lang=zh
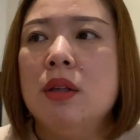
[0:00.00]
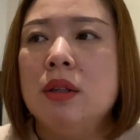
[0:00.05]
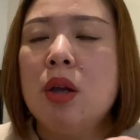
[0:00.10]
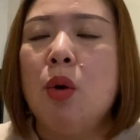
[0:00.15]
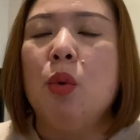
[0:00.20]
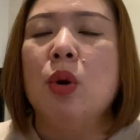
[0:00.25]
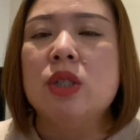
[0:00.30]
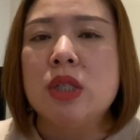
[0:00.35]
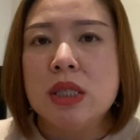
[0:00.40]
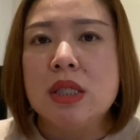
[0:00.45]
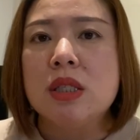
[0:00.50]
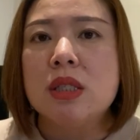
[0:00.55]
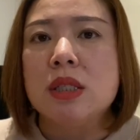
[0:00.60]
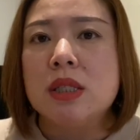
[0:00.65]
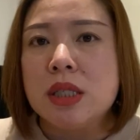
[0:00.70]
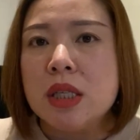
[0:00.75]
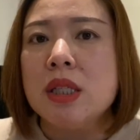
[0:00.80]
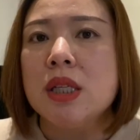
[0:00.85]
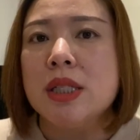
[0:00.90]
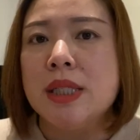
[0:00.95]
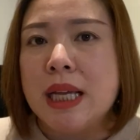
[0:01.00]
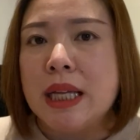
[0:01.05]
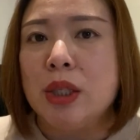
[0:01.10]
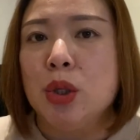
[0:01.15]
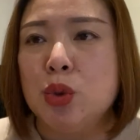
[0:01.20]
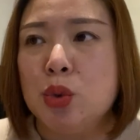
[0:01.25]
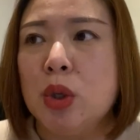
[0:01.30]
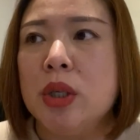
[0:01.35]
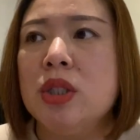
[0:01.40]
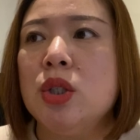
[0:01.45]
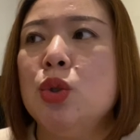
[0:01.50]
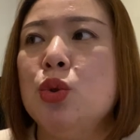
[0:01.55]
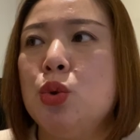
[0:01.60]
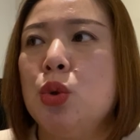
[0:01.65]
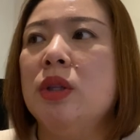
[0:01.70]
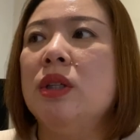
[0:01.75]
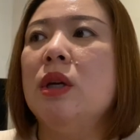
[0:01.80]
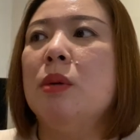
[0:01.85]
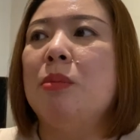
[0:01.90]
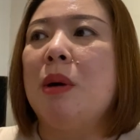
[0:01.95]
那我这次真的是下定决心，
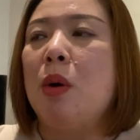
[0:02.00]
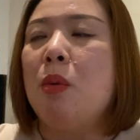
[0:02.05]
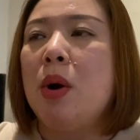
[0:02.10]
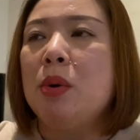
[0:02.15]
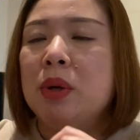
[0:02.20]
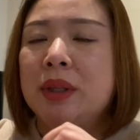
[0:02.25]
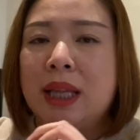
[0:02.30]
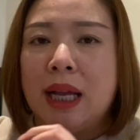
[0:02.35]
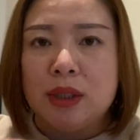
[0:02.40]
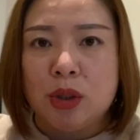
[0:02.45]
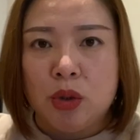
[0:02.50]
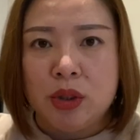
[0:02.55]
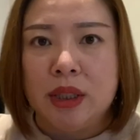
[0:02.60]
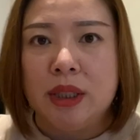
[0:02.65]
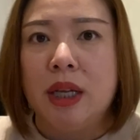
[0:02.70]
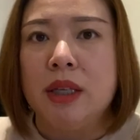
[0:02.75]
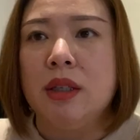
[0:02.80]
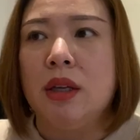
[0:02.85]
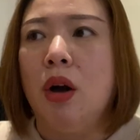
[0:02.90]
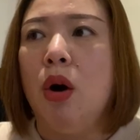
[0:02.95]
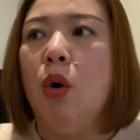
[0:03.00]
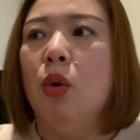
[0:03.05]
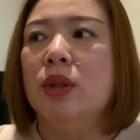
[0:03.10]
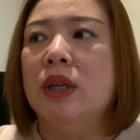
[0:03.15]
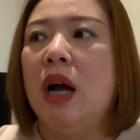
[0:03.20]
决定把花园打造起来以后，